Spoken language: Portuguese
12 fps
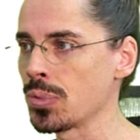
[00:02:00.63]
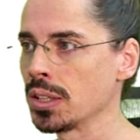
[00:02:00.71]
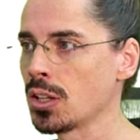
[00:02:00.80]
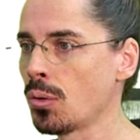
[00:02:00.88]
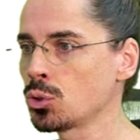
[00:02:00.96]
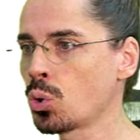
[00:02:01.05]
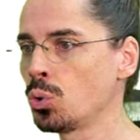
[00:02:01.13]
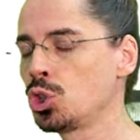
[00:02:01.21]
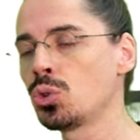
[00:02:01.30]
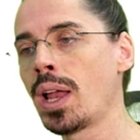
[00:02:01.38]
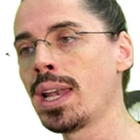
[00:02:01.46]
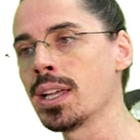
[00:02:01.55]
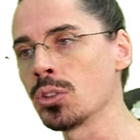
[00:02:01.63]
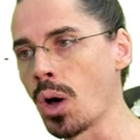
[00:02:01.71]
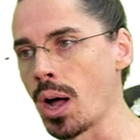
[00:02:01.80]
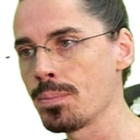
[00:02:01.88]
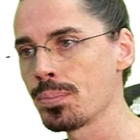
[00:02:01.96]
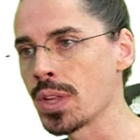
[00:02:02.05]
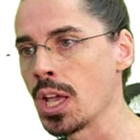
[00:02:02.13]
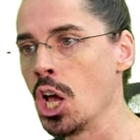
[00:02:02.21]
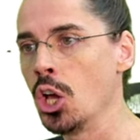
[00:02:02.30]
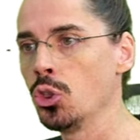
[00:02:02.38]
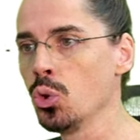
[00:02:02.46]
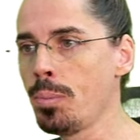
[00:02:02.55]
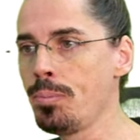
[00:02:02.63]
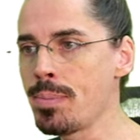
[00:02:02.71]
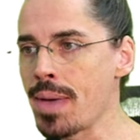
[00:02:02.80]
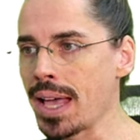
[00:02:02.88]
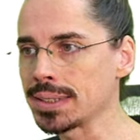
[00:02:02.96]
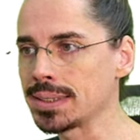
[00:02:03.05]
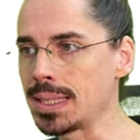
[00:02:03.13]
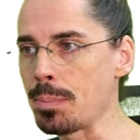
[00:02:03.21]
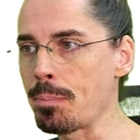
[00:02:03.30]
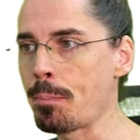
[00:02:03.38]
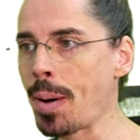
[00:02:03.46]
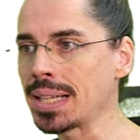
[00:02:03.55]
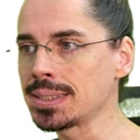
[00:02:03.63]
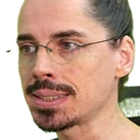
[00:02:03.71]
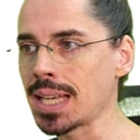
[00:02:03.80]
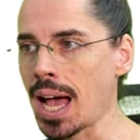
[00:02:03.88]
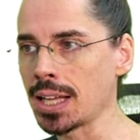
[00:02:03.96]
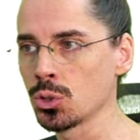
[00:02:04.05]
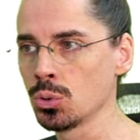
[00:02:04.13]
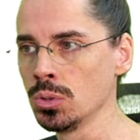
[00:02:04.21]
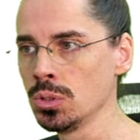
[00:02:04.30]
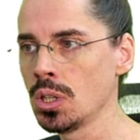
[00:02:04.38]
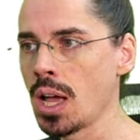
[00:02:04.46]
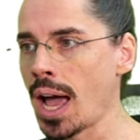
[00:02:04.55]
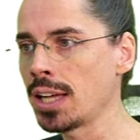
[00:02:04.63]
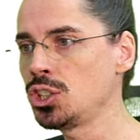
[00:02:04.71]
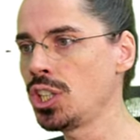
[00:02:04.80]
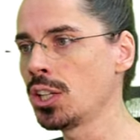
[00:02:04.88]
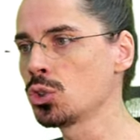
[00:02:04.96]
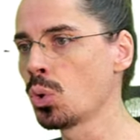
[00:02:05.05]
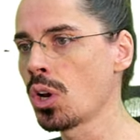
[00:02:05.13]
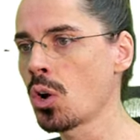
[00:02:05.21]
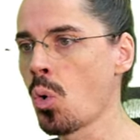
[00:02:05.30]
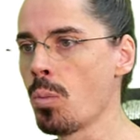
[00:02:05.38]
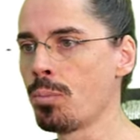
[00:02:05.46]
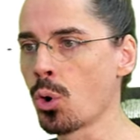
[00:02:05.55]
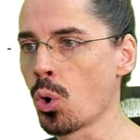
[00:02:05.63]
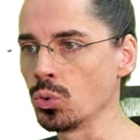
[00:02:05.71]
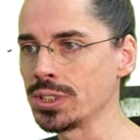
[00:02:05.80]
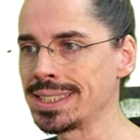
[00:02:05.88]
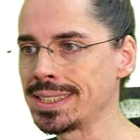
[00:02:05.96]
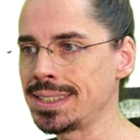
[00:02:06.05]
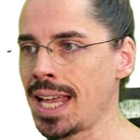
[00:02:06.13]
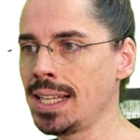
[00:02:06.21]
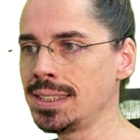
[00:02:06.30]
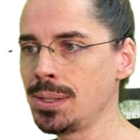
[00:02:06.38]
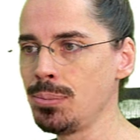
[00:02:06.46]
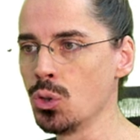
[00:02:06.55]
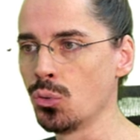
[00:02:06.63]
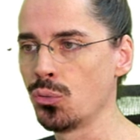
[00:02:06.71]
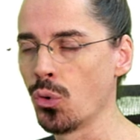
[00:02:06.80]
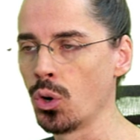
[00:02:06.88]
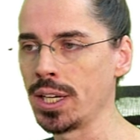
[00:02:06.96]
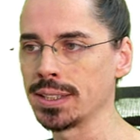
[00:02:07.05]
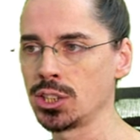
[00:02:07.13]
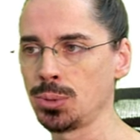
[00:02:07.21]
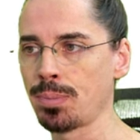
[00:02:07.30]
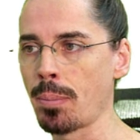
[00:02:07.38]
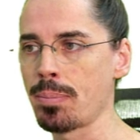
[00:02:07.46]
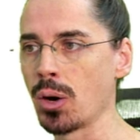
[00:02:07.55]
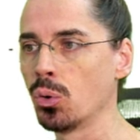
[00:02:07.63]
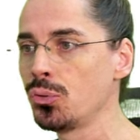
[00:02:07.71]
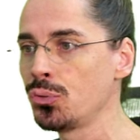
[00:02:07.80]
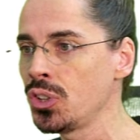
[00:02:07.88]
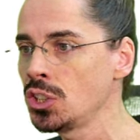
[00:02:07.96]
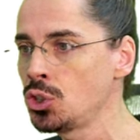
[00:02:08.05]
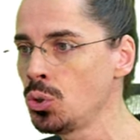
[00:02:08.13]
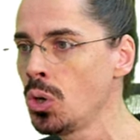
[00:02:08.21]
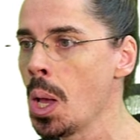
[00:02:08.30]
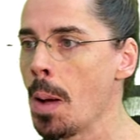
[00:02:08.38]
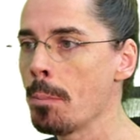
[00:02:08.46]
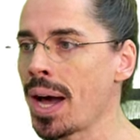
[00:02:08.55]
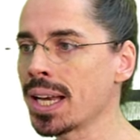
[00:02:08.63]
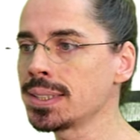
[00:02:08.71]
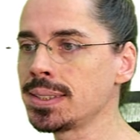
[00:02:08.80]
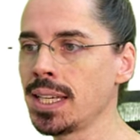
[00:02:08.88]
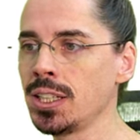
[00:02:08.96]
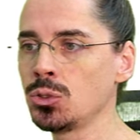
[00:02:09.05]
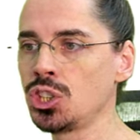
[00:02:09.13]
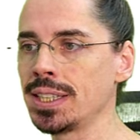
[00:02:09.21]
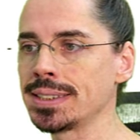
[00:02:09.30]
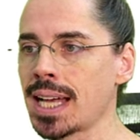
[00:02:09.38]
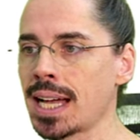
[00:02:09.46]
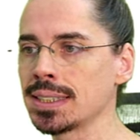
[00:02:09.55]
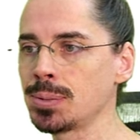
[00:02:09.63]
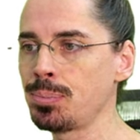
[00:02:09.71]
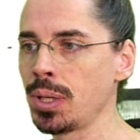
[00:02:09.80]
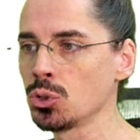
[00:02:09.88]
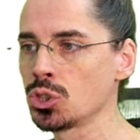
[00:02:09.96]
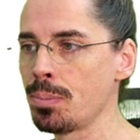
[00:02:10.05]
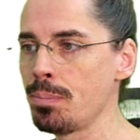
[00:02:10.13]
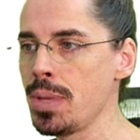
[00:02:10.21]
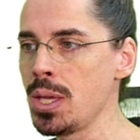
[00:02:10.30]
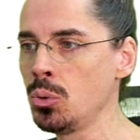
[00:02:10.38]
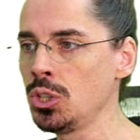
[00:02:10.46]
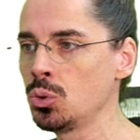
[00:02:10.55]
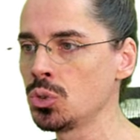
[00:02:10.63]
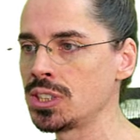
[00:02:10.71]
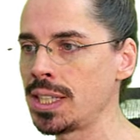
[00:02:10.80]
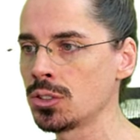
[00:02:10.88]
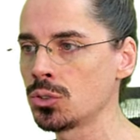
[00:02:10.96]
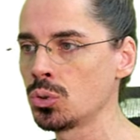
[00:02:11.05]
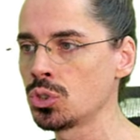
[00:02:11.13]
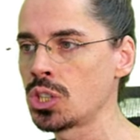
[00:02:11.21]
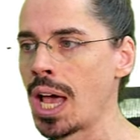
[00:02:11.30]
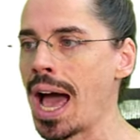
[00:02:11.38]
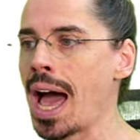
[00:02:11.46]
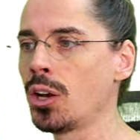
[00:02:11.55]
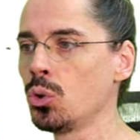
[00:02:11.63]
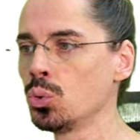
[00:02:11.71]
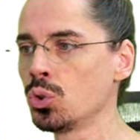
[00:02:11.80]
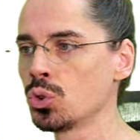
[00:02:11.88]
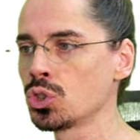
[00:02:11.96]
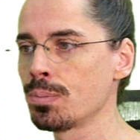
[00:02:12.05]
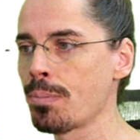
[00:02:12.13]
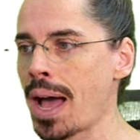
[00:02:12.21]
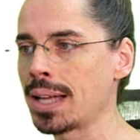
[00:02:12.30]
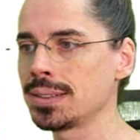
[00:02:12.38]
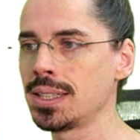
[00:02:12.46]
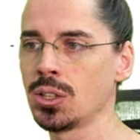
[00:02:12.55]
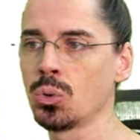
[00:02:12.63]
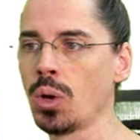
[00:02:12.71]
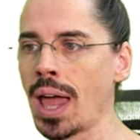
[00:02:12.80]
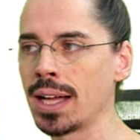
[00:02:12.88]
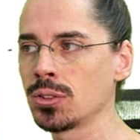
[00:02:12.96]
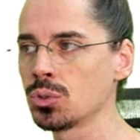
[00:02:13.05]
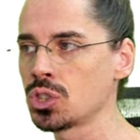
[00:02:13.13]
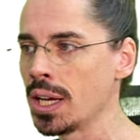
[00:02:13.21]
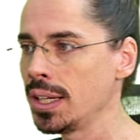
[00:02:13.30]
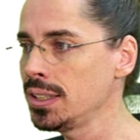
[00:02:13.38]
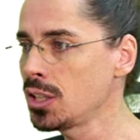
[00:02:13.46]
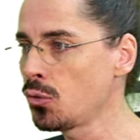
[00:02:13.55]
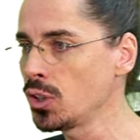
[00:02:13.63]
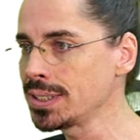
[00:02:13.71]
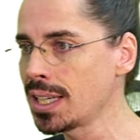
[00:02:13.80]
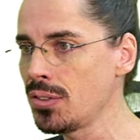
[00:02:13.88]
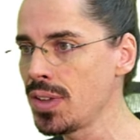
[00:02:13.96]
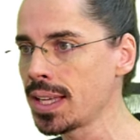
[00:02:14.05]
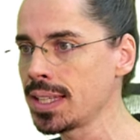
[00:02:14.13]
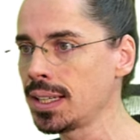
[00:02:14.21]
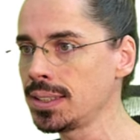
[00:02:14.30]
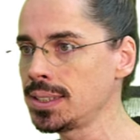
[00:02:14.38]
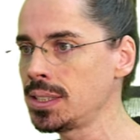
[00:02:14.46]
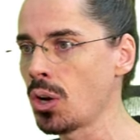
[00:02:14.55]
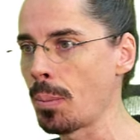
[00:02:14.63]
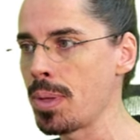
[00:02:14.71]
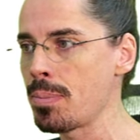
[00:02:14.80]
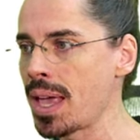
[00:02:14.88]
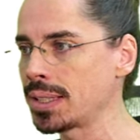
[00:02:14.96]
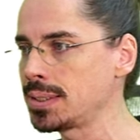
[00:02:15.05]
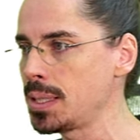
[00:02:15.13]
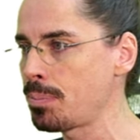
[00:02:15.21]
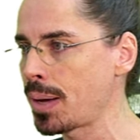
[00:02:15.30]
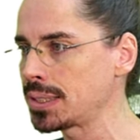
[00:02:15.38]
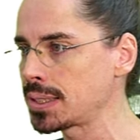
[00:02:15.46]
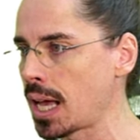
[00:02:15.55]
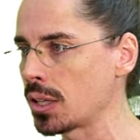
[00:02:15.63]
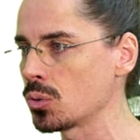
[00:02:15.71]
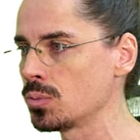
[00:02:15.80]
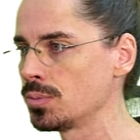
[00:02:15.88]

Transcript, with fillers: Então vamos continuar lendo. Ó. No bimestre passado, a diretora comprou 6 mil folhas de papel ofício para serem utilizadas pelos 1.200 alunos matriculados. Então, vou escrever aqui assim, ó, bimestre passado.